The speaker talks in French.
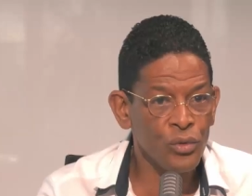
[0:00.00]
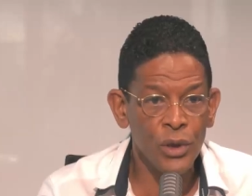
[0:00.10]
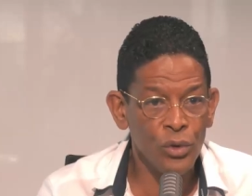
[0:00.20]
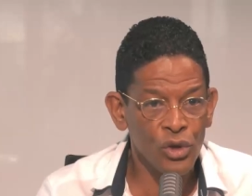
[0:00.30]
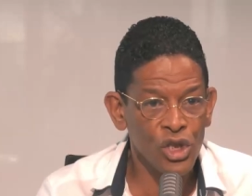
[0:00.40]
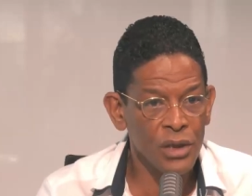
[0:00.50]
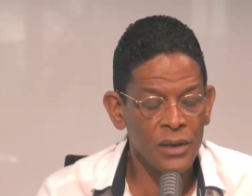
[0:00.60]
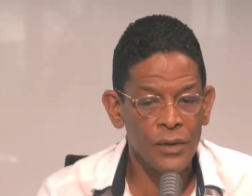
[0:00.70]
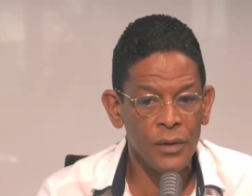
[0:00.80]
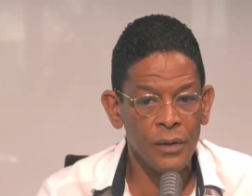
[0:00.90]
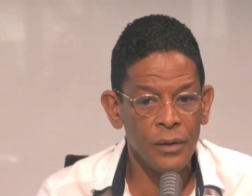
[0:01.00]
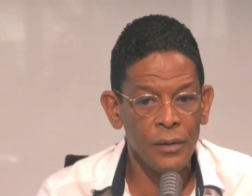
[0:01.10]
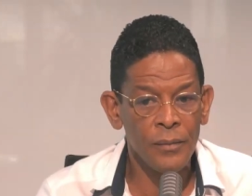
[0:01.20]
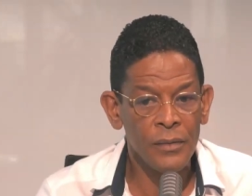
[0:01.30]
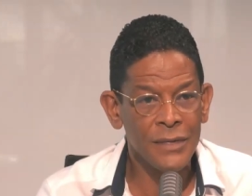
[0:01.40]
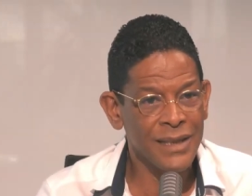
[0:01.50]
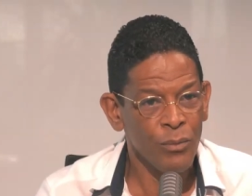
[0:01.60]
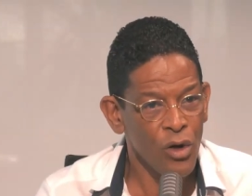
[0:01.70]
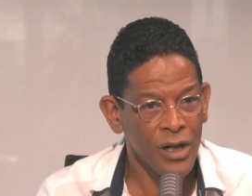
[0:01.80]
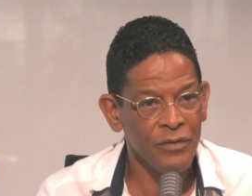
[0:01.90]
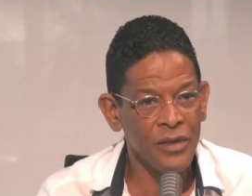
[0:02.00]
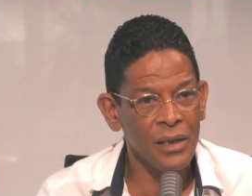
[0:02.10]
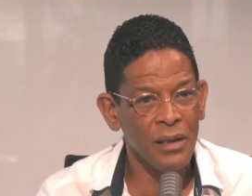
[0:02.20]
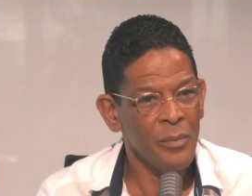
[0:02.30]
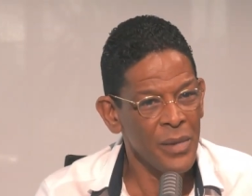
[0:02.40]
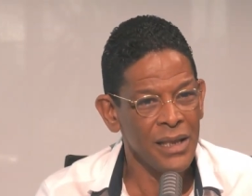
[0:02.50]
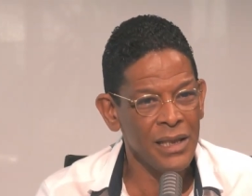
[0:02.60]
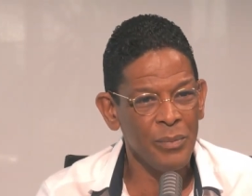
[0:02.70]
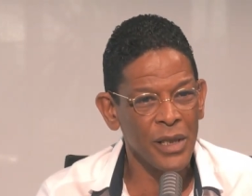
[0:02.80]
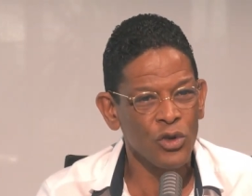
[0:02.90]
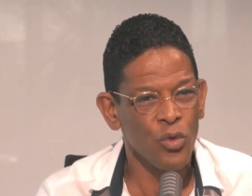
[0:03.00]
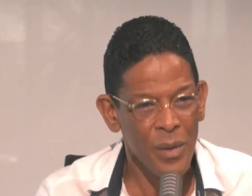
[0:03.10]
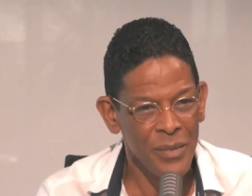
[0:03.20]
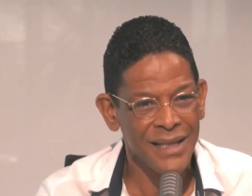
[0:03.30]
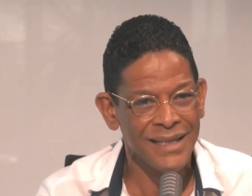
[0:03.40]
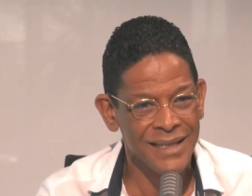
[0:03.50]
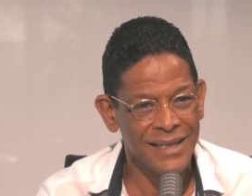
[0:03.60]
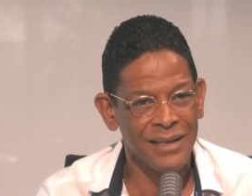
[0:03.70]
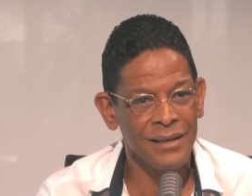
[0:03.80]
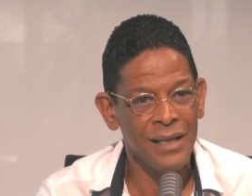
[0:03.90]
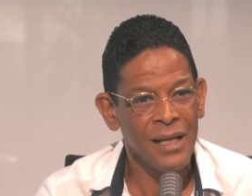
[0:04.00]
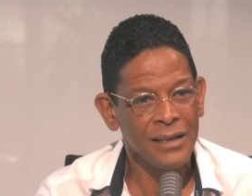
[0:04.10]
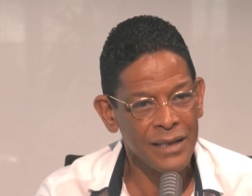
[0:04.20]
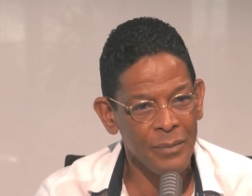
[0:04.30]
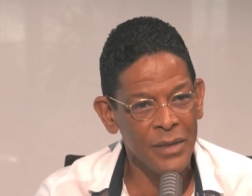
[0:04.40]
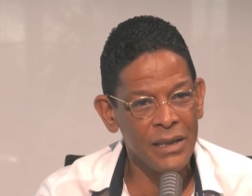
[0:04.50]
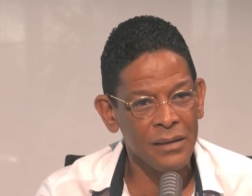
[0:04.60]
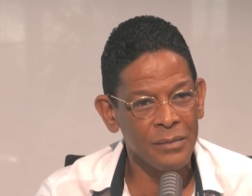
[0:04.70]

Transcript: une urgence euh, démographique. Un pays qui perd 3500 habitants